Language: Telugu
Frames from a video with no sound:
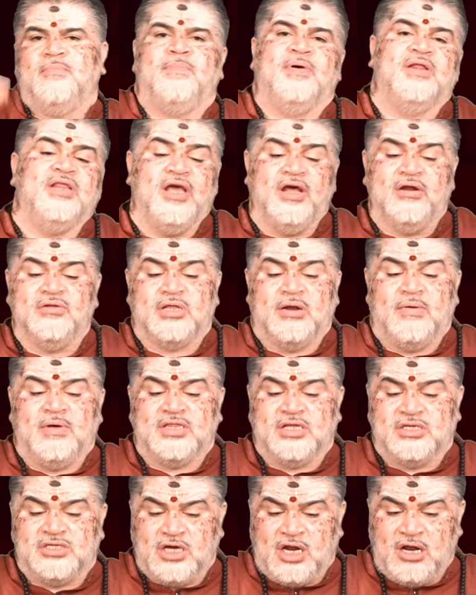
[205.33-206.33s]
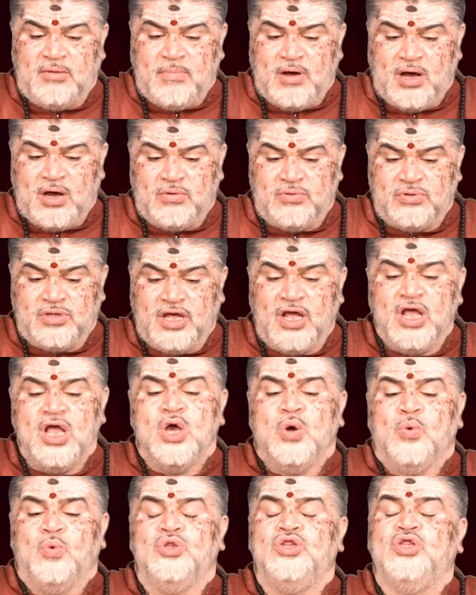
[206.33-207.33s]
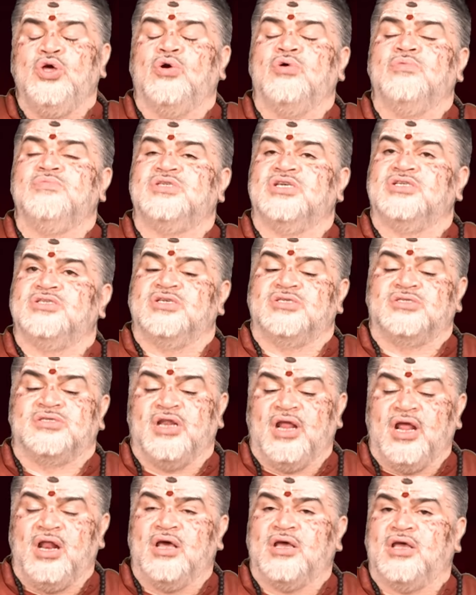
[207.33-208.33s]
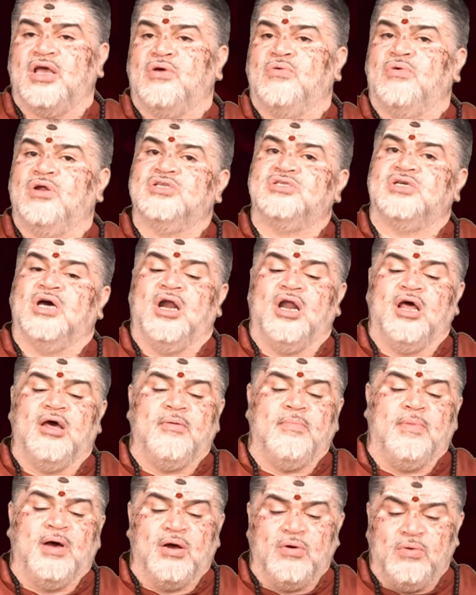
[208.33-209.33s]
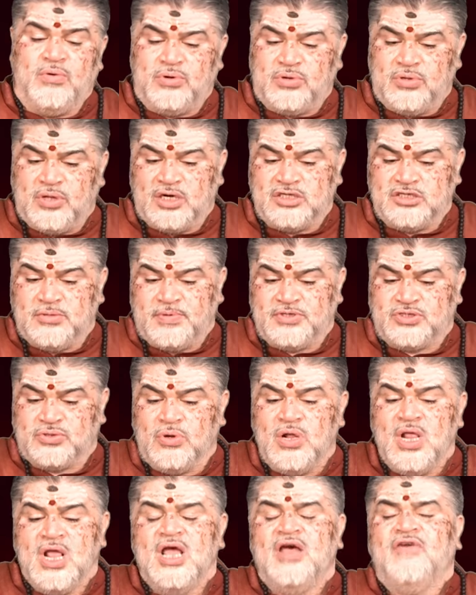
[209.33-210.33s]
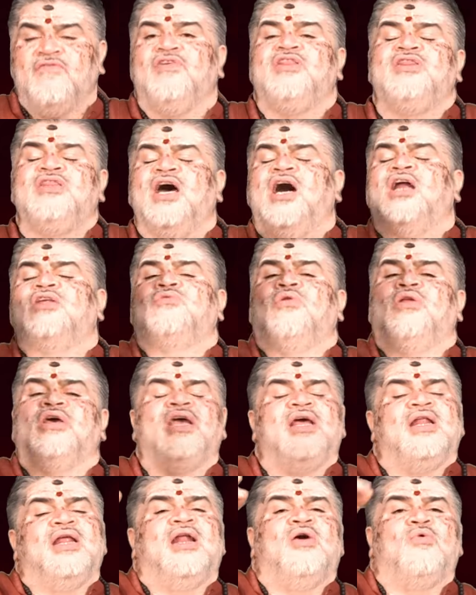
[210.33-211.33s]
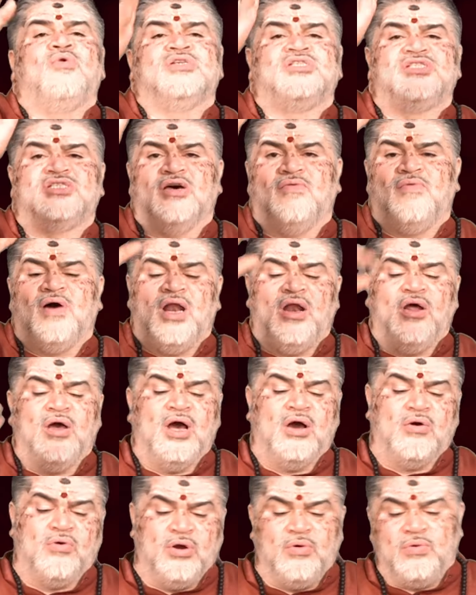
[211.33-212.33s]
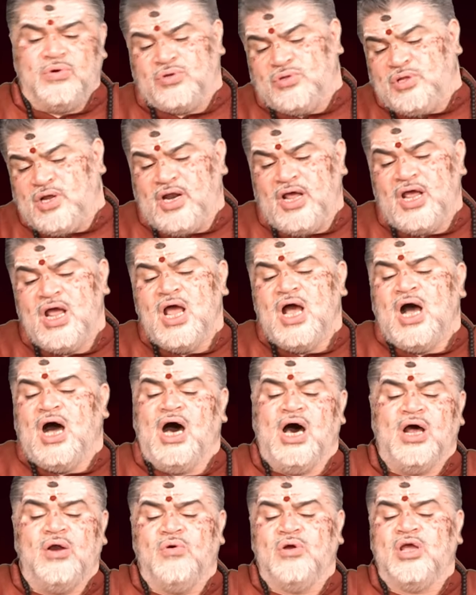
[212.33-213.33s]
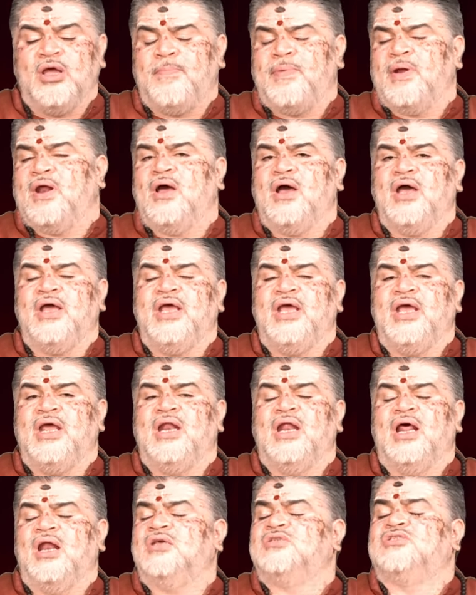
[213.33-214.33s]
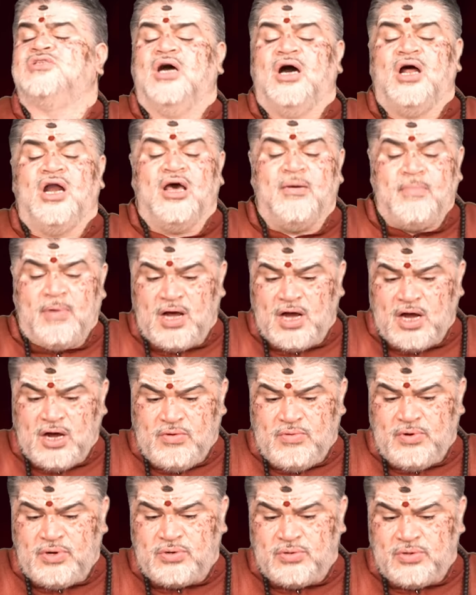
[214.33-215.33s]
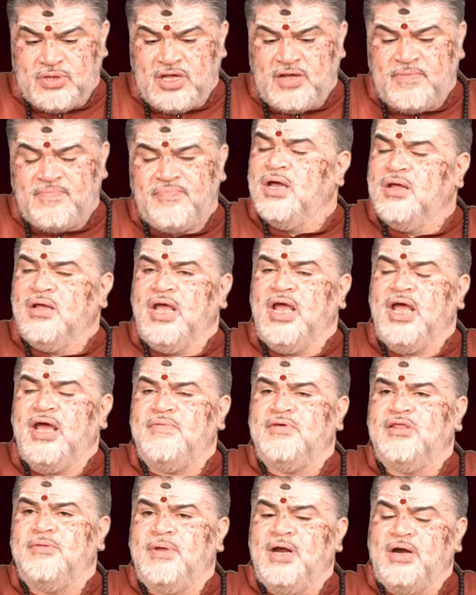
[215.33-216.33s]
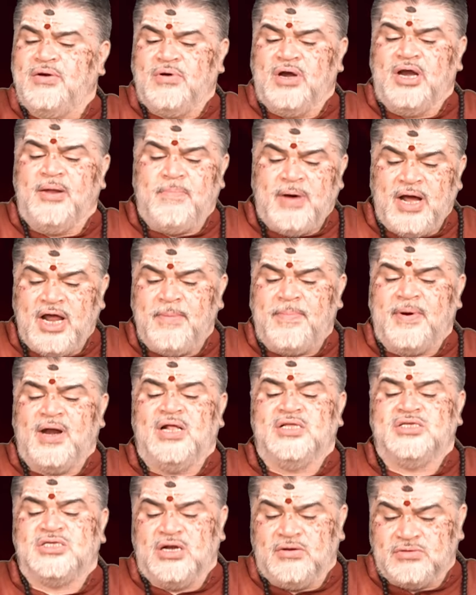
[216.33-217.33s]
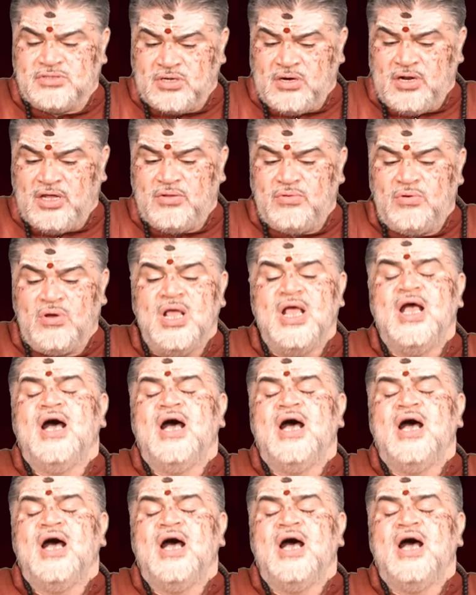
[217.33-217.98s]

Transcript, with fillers: పదిహేను తర్వాత చాలా బాగుంది ఉద్యోగం చేసే స్త్రీలకి కూడా చాలా బాగుంటుందని చెప్పచ్చు విద్యార్థులకి నెల ఒక సవాలుగా కూడా ఉంటుందండి ఆరోగ్యపరంగా ఈ నెల చాలా బాగా ఉంటుంది ఏ విధమైనటువంటి భయపడాల్సిన అవసరం లేదు